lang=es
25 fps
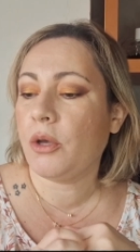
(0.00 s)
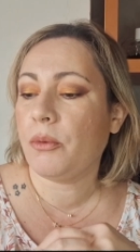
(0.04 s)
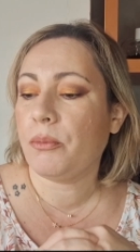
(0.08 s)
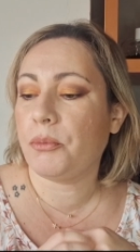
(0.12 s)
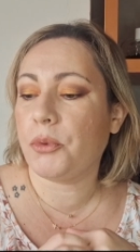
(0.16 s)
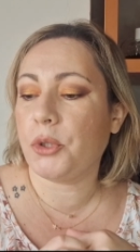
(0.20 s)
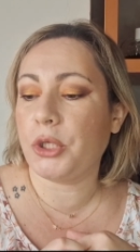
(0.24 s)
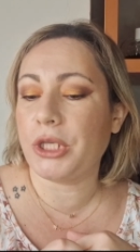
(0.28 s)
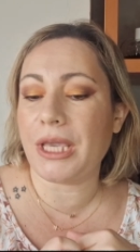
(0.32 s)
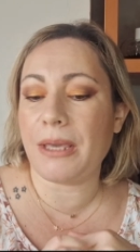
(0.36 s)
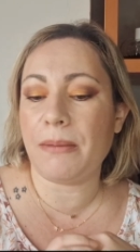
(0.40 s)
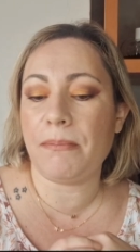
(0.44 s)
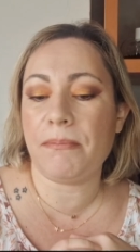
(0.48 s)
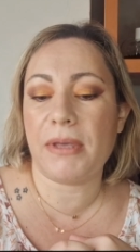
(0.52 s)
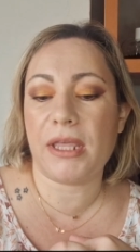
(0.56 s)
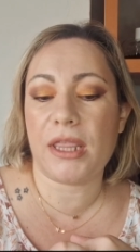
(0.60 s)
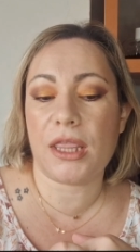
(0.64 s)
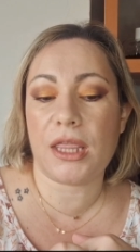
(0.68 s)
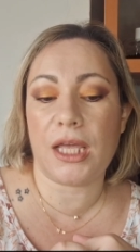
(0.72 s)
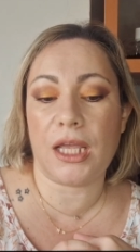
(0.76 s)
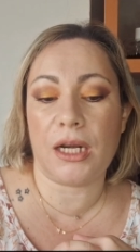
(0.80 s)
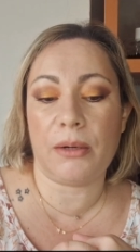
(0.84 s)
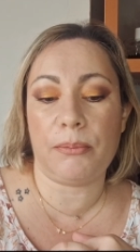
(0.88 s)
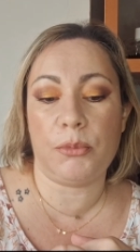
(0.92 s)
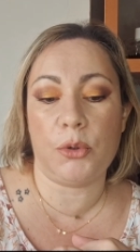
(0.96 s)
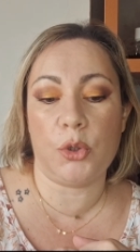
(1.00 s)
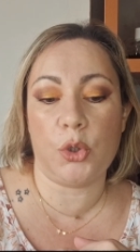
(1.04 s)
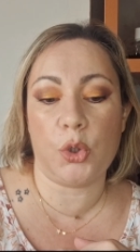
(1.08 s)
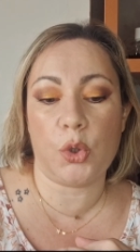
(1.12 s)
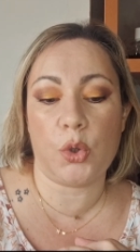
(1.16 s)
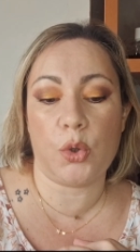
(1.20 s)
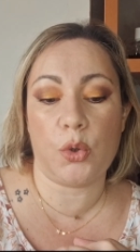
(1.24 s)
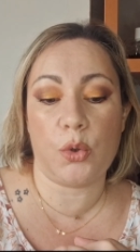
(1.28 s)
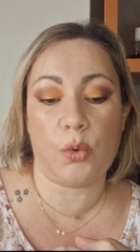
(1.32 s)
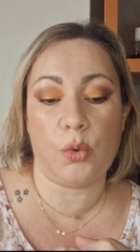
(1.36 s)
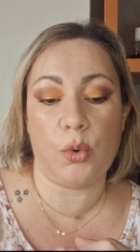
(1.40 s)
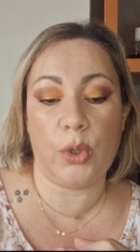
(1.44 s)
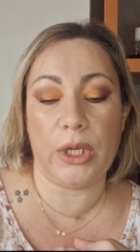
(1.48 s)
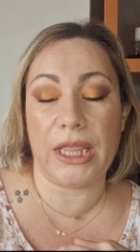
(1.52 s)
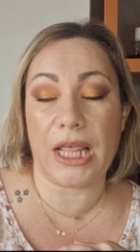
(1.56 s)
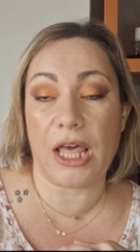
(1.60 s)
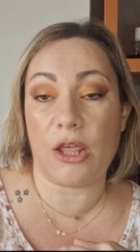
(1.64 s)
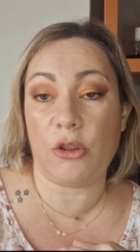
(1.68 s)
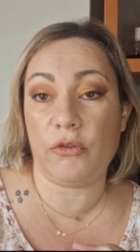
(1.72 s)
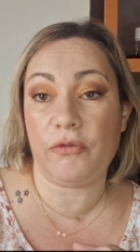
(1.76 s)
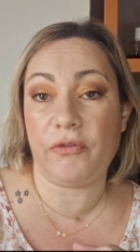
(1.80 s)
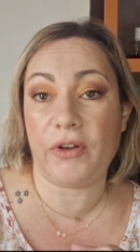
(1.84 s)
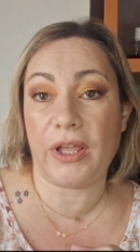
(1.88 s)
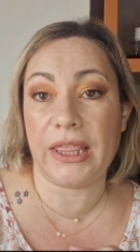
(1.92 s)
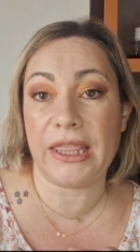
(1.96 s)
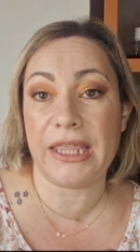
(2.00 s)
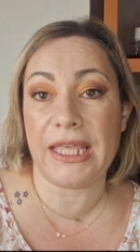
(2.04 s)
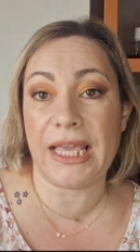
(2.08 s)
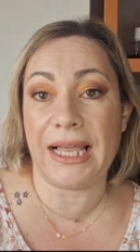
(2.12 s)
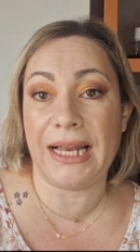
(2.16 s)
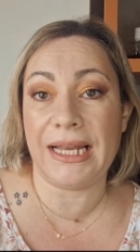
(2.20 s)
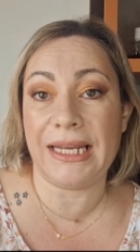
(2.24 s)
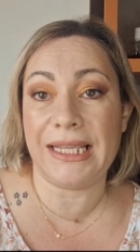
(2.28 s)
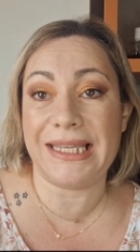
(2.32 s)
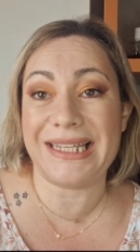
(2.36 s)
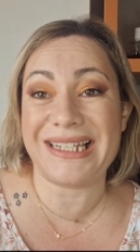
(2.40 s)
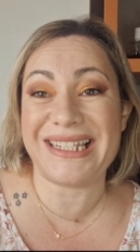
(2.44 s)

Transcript: Voy a empezar por cuidado facial,